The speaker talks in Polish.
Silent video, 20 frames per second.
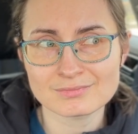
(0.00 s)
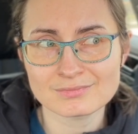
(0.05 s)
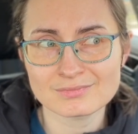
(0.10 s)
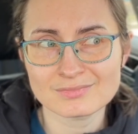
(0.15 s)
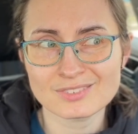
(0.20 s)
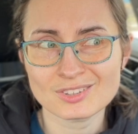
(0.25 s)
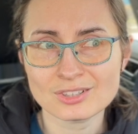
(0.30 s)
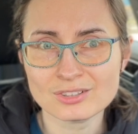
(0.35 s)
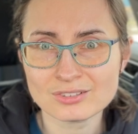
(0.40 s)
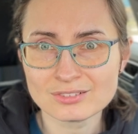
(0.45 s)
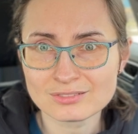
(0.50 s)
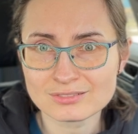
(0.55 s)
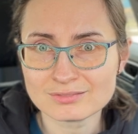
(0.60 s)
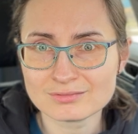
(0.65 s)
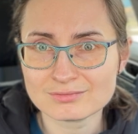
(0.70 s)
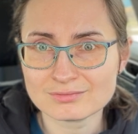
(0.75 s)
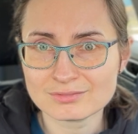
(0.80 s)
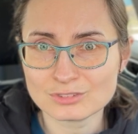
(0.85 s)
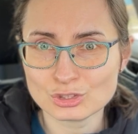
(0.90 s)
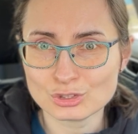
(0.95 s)
No,
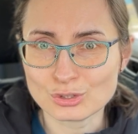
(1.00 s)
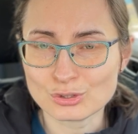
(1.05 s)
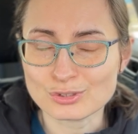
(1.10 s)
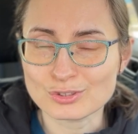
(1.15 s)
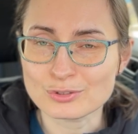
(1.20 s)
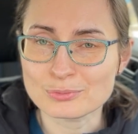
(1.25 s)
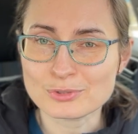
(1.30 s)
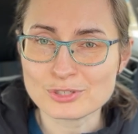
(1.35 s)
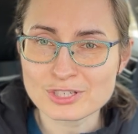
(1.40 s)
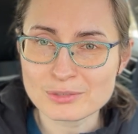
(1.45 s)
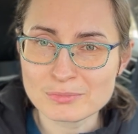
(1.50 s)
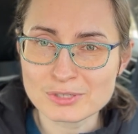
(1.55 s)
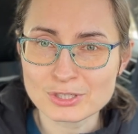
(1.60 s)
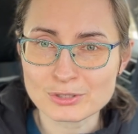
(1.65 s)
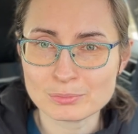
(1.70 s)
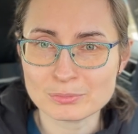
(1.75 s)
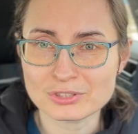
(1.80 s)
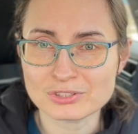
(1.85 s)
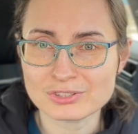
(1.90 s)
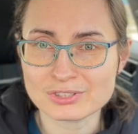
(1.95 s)
to co możemy
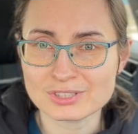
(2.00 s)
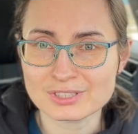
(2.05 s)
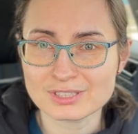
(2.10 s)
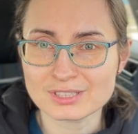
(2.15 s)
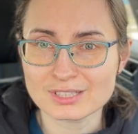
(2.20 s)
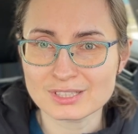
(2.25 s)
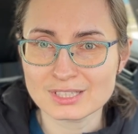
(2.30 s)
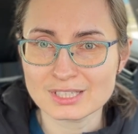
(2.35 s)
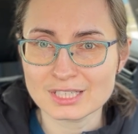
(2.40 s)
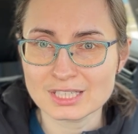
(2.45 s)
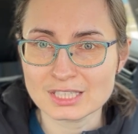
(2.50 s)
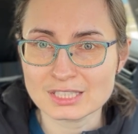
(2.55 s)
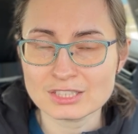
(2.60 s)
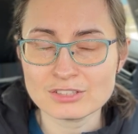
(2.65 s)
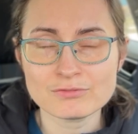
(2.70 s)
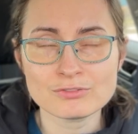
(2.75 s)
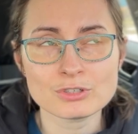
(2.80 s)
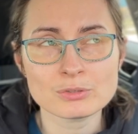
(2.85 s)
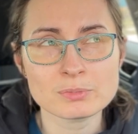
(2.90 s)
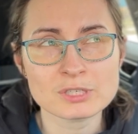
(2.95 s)
robić. Nie
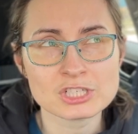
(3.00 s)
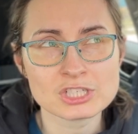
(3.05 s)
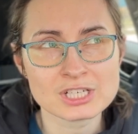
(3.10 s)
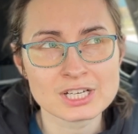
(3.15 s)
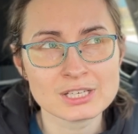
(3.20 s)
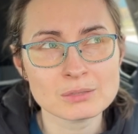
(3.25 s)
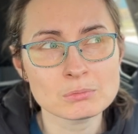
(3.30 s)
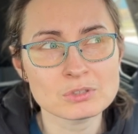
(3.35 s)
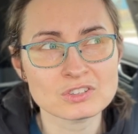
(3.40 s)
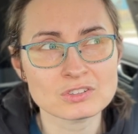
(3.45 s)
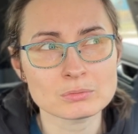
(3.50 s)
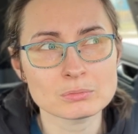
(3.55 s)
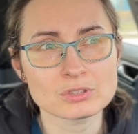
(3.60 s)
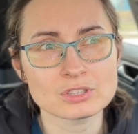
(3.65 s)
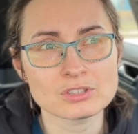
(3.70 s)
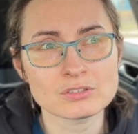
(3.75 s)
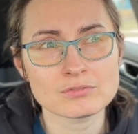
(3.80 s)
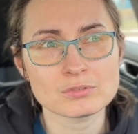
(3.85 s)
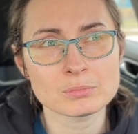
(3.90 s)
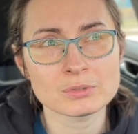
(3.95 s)
wyobrażajmy sobie,
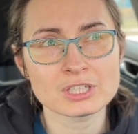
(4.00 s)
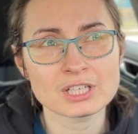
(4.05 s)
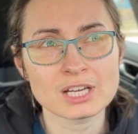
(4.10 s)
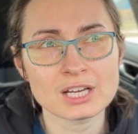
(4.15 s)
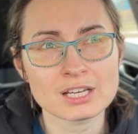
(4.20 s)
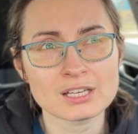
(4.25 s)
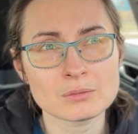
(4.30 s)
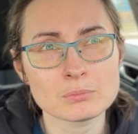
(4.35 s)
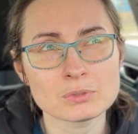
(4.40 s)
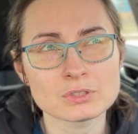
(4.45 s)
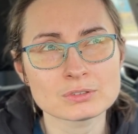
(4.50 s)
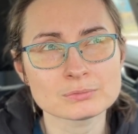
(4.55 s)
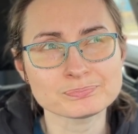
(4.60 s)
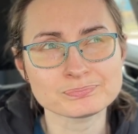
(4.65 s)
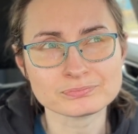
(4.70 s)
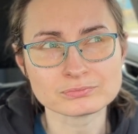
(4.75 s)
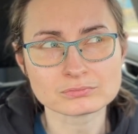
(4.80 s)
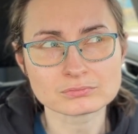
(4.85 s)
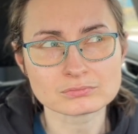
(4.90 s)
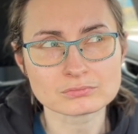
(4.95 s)
nie wybiegajmy
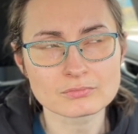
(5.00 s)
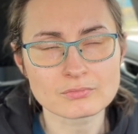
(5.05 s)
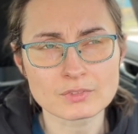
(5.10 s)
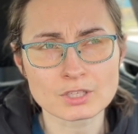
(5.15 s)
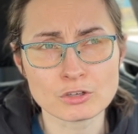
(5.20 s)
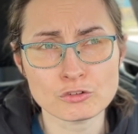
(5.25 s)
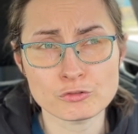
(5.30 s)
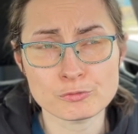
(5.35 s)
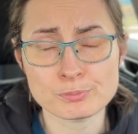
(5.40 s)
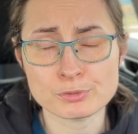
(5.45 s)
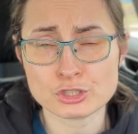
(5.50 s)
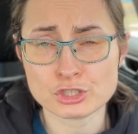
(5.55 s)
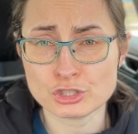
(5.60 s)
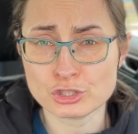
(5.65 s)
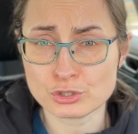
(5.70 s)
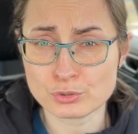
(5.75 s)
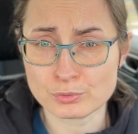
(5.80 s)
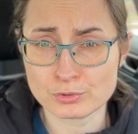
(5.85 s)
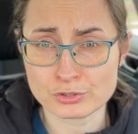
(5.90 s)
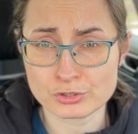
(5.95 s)

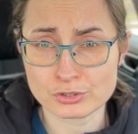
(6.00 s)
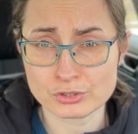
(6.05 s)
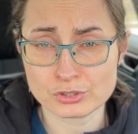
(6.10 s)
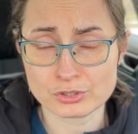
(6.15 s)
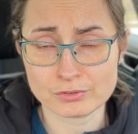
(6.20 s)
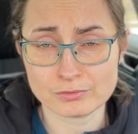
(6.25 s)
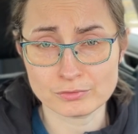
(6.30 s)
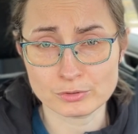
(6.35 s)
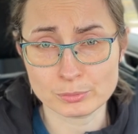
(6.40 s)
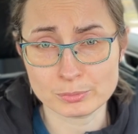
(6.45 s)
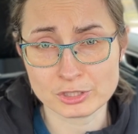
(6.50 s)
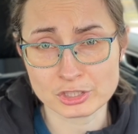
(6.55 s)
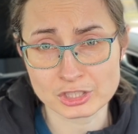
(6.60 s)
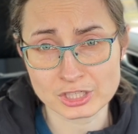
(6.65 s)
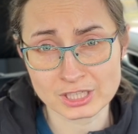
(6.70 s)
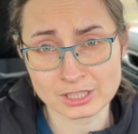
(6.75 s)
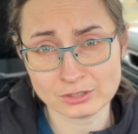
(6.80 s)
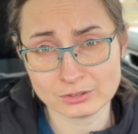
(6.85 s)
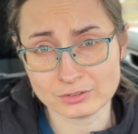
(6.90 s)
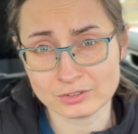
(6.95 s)
przyszłość,
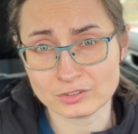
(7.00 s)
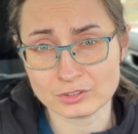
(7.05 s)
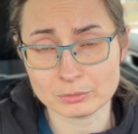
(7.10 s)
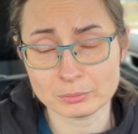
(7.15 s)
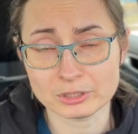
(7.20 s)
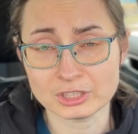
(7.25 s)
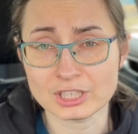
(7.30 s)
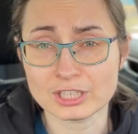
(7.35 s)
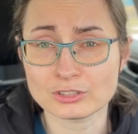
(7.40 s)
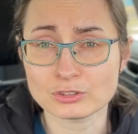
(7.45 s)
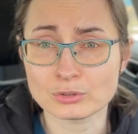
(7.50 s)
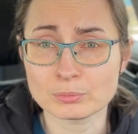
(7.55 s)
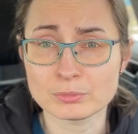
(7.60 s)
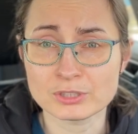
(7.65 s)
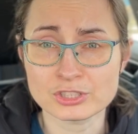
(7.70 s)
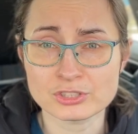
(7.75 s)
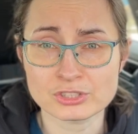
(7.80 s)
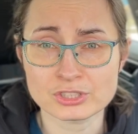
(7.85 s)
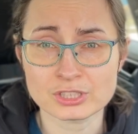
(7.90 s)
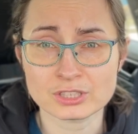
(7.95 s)
wyobrażając sobie, jak to
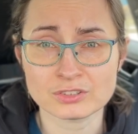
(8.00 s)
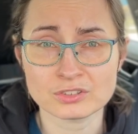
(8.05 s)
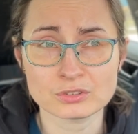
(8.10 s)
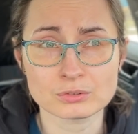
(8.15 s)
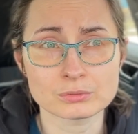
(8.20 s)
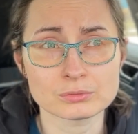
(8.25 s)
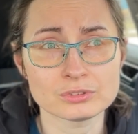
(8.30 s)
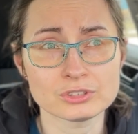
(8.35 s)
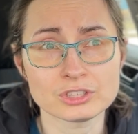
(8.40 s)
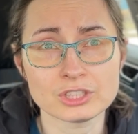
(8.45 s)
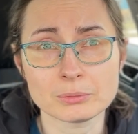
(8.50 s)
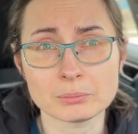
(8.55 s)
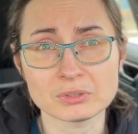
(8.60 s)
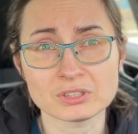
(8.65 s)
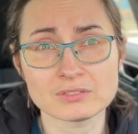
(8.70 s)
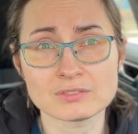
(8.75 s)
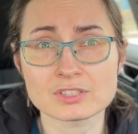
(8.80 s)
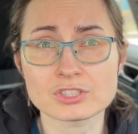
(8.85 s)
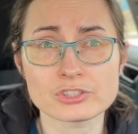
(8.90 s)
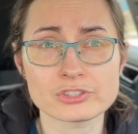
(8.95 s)
będzie, jak skudniemy
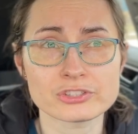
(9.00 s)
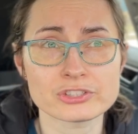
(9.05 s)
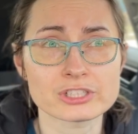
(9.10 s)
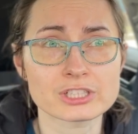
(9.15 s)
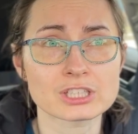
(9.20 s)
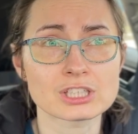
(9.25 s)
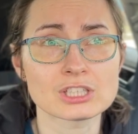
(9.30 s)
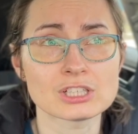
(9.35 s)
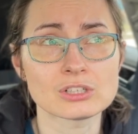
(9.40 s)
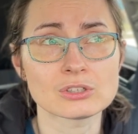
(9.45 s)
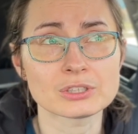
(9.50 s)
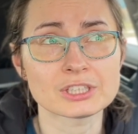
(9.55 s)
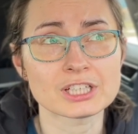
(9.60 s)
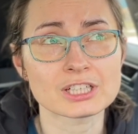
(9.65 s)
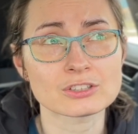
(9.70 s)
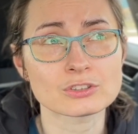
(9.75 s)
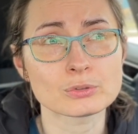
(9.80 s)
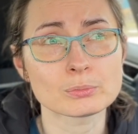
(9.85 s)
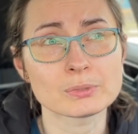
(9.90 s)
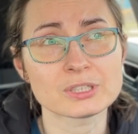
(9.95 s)
20 kilo,
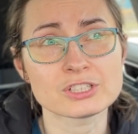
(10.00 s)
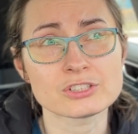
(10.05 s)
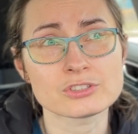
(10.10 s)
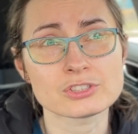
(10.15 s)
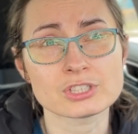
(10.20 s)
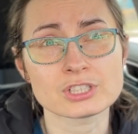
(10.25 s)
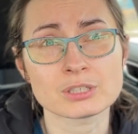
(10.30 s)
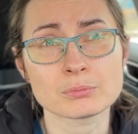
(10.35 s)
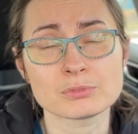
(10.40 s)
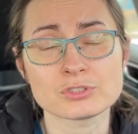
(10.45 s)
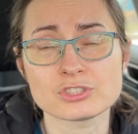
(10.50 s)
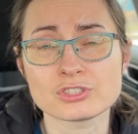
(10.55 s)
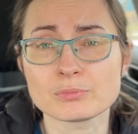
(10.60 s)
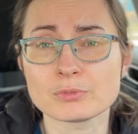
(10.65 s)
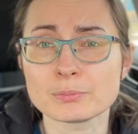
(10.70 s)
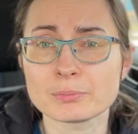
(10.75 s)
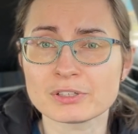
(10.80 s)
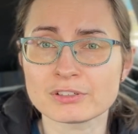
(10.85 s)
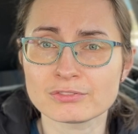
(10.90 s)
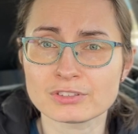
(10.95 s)
jak to będzie, jak
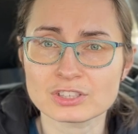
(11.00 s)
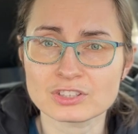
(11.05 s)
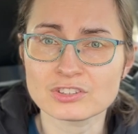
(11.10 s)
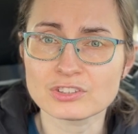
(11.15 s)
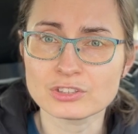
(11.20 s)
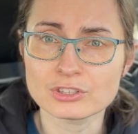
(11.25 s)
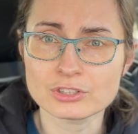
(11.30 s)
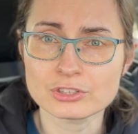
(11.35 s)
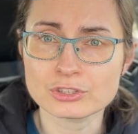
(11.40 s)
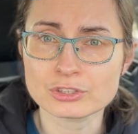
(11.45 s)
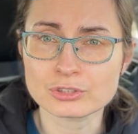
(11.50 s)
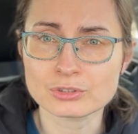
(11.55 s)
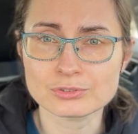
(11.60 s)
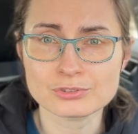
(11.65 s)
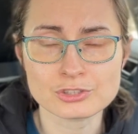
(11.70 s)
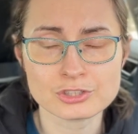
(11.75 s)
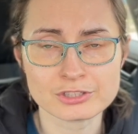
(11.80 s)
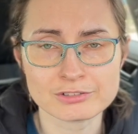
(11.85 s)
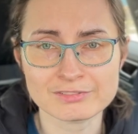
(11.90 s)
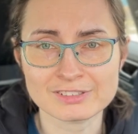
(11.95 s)
będziemy perfekcyjnie się
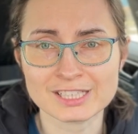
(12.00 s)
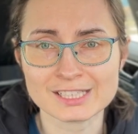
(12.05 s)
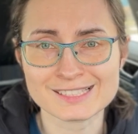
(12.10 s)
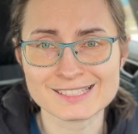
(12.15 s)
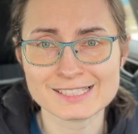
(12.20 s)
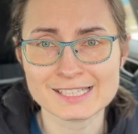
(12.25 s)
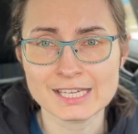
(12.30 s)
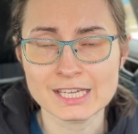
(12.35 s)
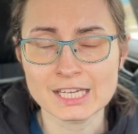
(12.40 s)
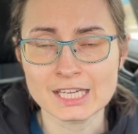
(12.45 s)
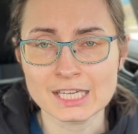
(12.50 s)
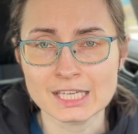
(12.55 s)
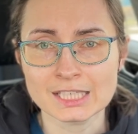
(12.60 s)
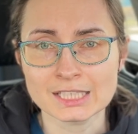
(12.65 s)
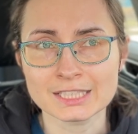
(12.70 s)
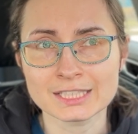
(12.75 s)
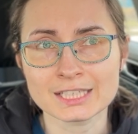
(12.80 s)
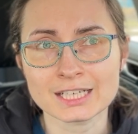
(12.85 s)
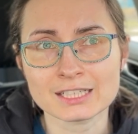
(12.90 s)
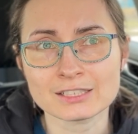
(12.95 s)
odżywiać,
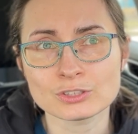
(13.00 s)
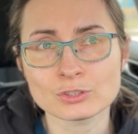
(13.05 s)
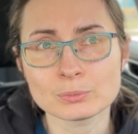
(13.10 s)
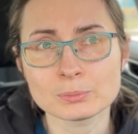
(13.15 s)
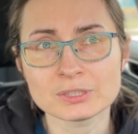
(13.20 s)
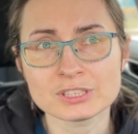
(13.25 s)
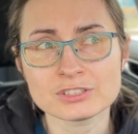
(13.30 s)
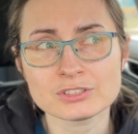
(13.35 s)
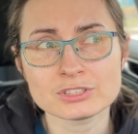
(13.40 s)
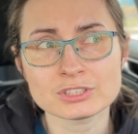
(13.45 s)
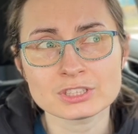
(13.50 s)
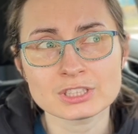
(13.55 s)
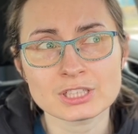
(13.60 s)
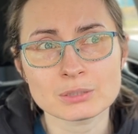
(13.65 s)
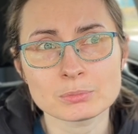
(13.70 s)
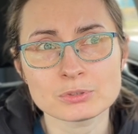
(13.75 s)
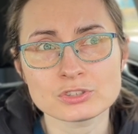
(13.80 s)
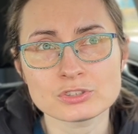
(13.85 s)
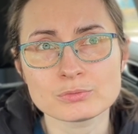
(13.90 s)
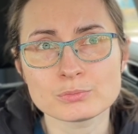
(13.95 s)
jak to będzie, jak
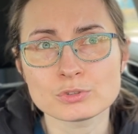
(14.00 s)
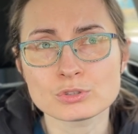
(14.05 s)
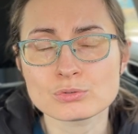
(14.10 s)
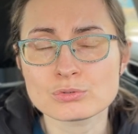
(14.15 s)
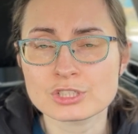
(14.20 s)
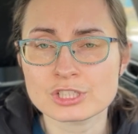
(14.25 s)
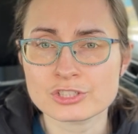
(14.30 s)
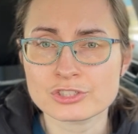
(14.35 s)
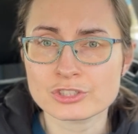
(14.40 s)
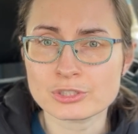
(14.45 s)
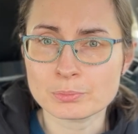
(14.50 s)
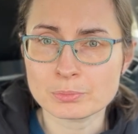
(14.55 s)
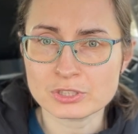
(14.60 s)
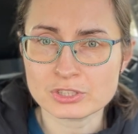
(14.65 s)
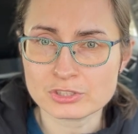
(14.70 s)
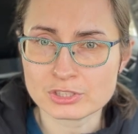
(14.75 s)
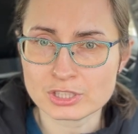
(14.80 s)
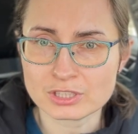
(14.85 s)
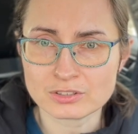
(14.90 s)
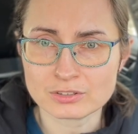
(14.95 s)
będziemy ruszać się
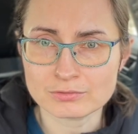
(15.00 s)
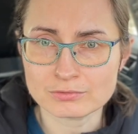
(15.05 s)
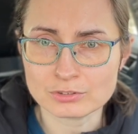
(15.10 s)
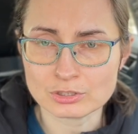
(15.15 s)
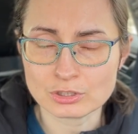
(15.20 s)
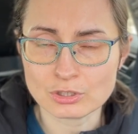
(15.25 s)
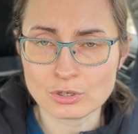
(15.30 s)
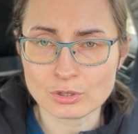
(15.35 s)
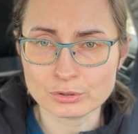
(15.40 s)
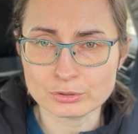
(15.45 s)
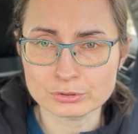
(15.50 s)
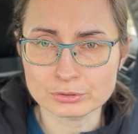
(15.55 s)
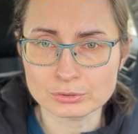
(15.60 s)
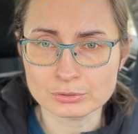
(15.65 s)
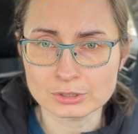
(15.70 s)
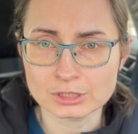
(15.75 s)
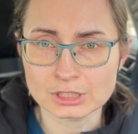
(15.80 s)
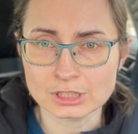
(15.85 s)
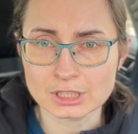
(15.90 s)
5 razy w tygodniu,